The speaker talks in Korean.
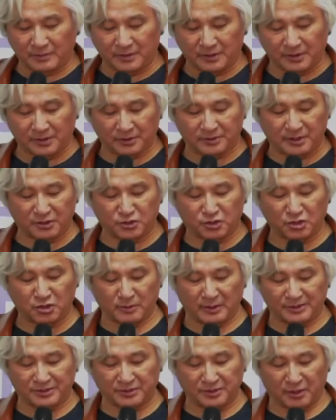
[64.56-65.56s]
이렇게
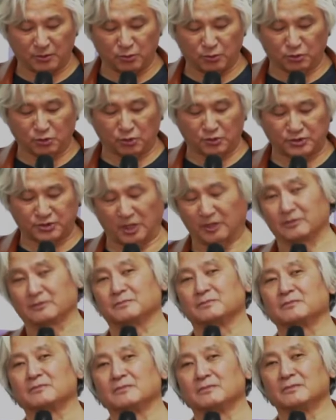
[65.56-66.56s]
출발선에 우뚝
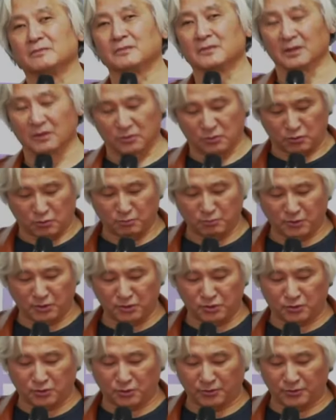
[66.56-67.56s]
선
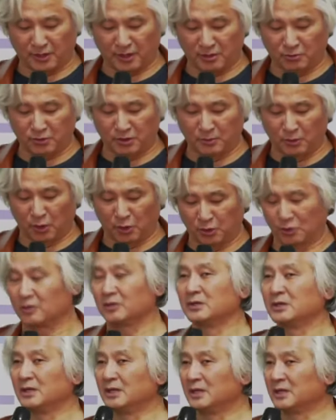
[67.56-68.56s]
국민주권당을 우리 모두
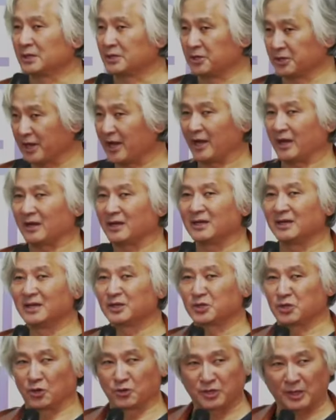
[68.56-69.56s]
크게
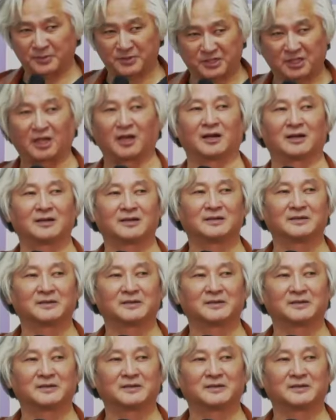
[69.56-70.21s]
격려합시다.